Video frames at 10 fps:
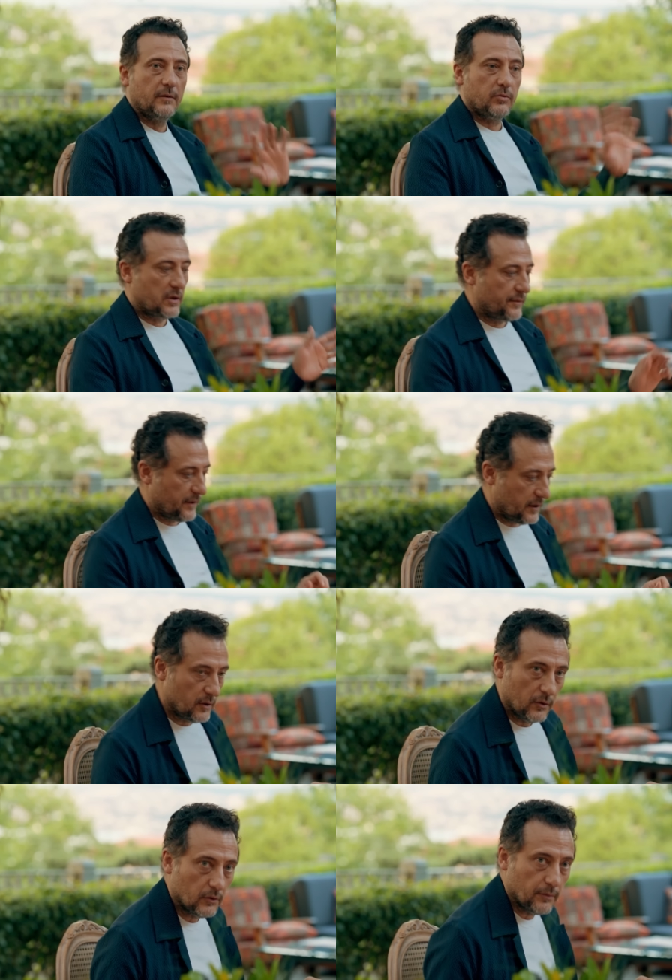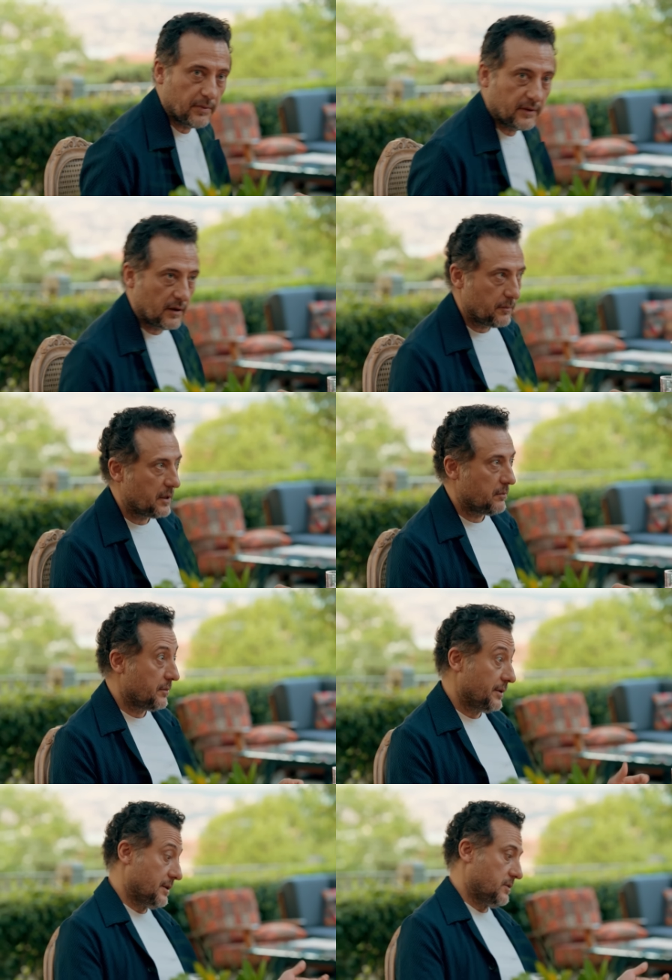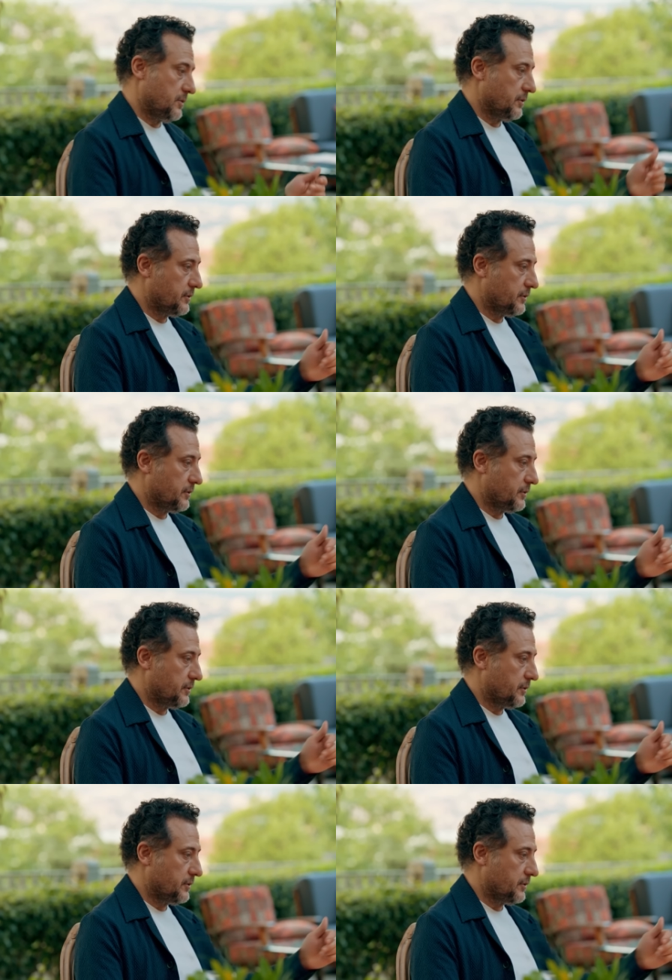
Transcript: ki bu sefer olup bitenin benimle bir ilgisi